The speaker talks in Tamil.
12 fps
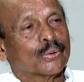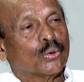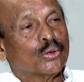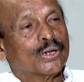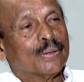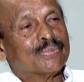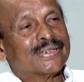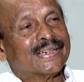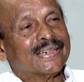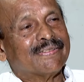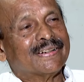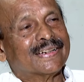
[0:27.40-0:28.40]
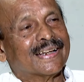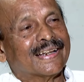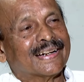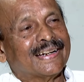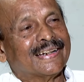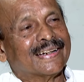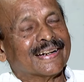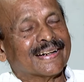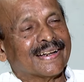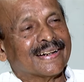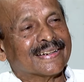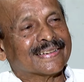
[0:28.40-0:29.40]
குற்றம் செய்துவிட்டார்கள் என்ற
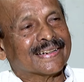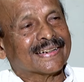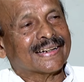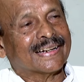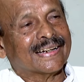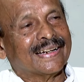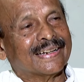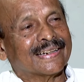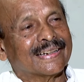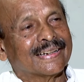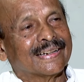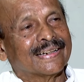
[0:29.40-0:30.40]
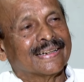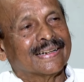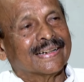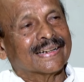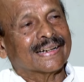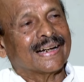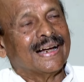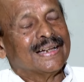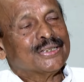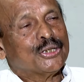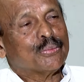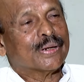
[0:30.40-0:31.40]
காரணத்திற்காக
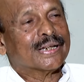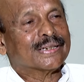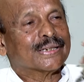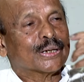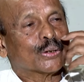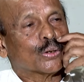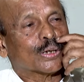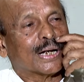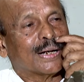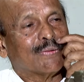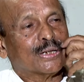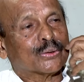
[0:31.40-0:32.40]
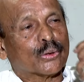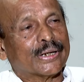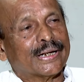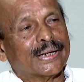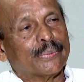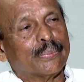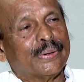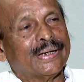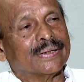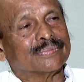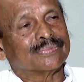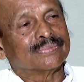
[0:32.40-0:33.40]
காஞ்சி மடத்திற்குள் காவல்துறை அனுப்பி
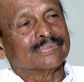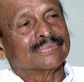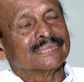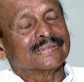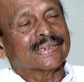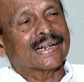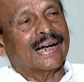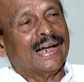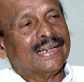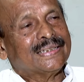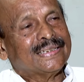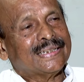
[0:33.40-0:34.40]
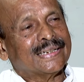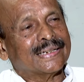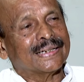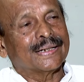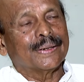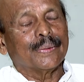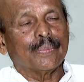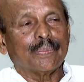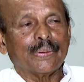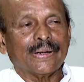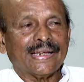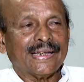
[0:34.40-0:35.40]
காஞ்சி
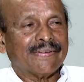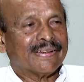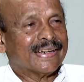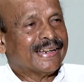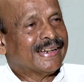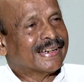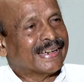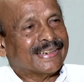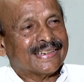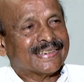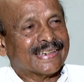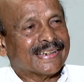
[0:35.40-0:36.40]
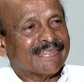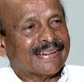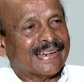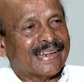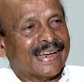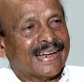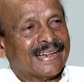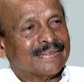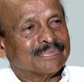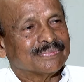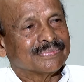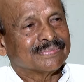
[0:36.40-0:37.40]
பெரியவரையே கைது செய்யவில்லையா
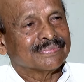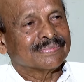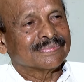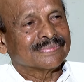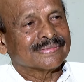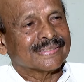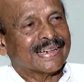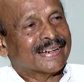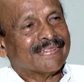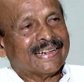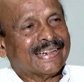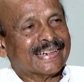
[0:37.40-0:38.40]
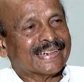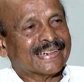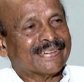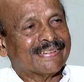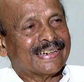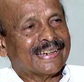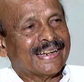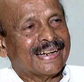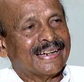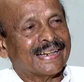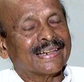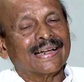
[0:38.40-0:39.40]
நடவடிக்கை எடுக்கவில்லையா
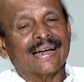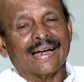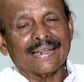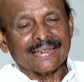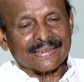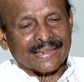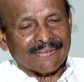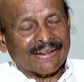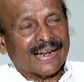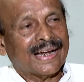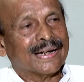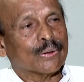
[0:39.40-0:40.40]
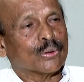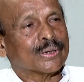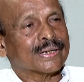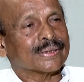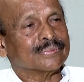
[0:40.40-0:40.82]
அது தவறான ஒன்று